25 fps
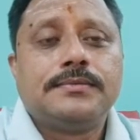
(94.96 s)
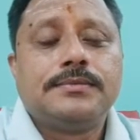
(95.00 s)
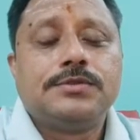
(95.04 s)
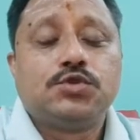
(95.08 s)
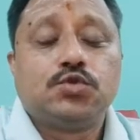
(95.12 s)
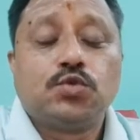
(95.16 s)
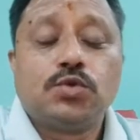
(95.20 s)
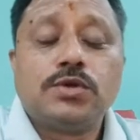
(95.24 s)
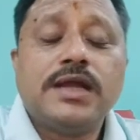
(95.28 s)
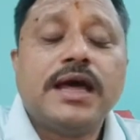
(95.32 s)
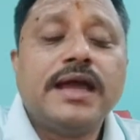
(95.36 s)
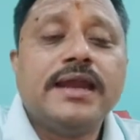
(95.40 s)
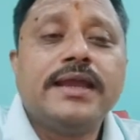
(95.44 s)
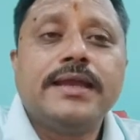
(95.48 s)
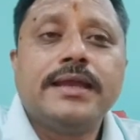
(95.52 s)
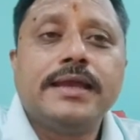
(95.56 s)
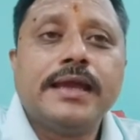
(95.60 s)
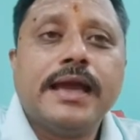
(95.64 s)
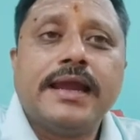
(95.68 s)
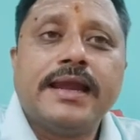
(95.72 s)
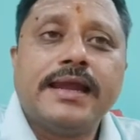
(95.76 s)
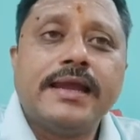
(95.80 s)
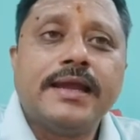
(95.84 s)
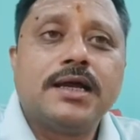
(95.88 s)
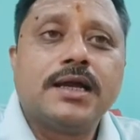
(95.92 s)
చూడ్డానికి
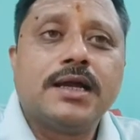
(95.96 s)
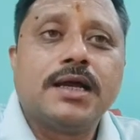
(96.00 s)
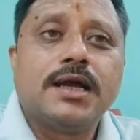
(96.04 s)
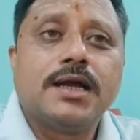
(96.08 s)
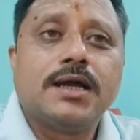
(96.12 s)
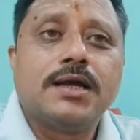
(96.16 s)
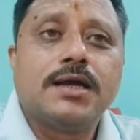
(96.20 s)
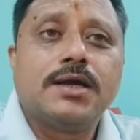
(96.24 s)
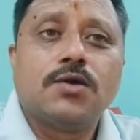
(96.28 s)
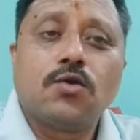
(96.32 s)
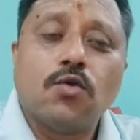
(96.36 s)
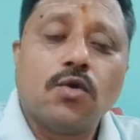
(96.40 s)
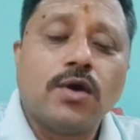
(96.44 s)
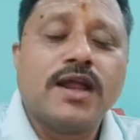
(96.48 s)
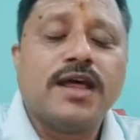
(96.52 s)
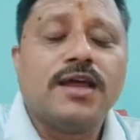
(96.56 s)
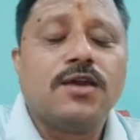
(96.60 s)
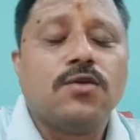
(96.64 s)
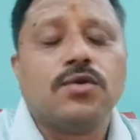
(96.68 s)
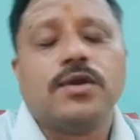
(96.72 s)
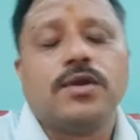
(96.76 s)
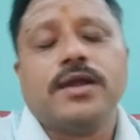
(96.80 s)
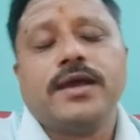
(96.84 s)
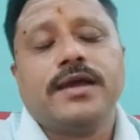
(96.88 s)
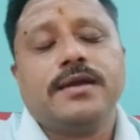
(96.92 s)
అనేక కోణాలు
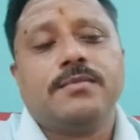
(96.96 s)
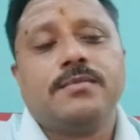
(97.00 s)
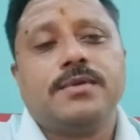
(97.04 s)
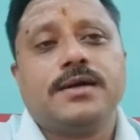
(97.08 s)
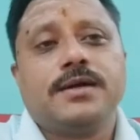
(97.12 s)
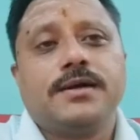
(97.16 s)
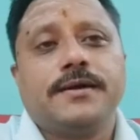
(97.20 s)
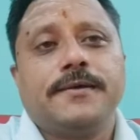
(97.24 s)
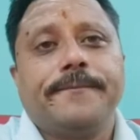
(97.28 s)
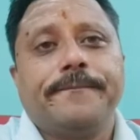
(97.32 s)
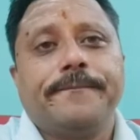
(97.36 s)
ఉన్నాయన్నమాట